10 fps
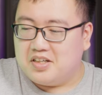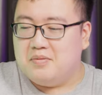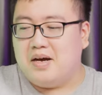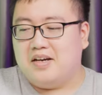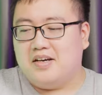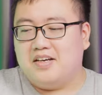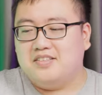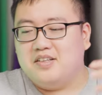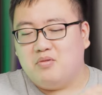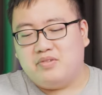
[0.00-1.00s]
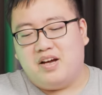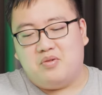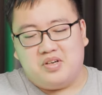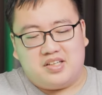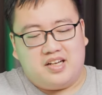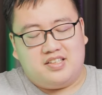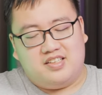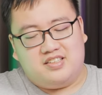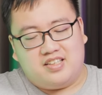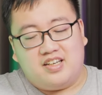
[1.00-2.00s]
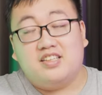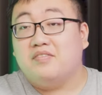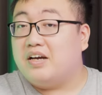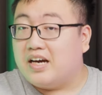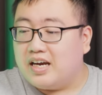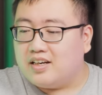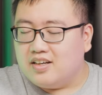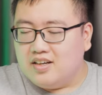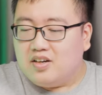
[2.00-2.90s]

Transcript: Cơ bản là cái sự cộng tác của người ta thì chắc chắn là người ta phải khen.